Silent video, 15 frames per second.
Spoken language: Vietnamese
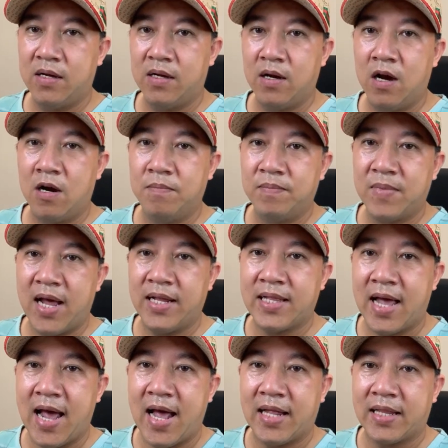Hôm nay
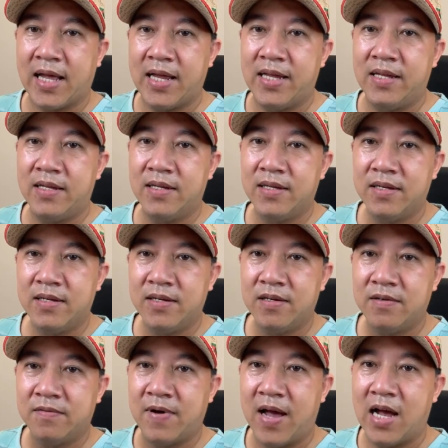tha thầy
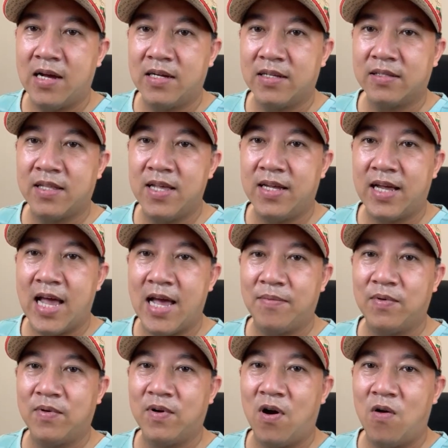phản Thiền
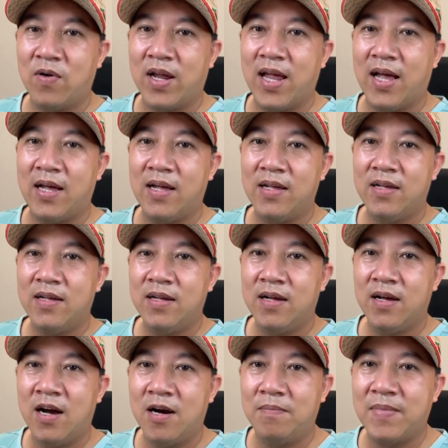Am ngộ nha.
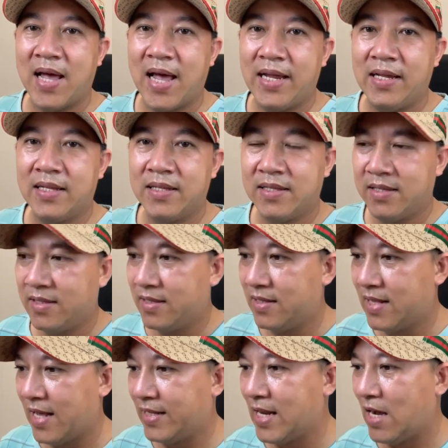Hôm nay
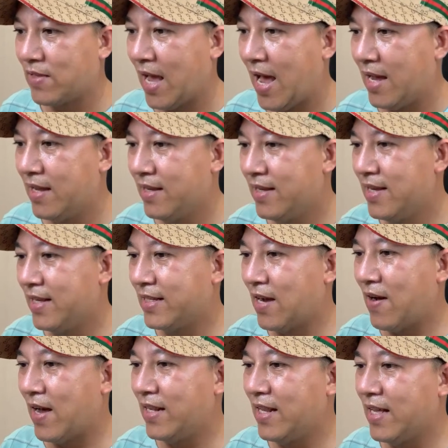là sao ta? Sao
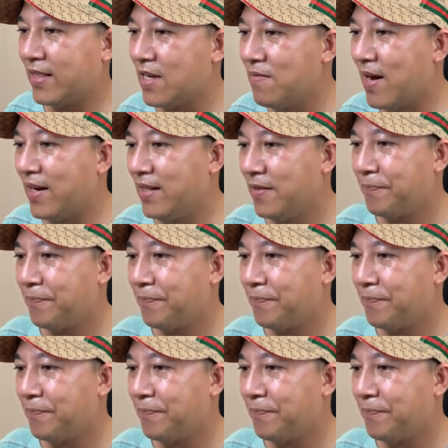anh Tấn Minh?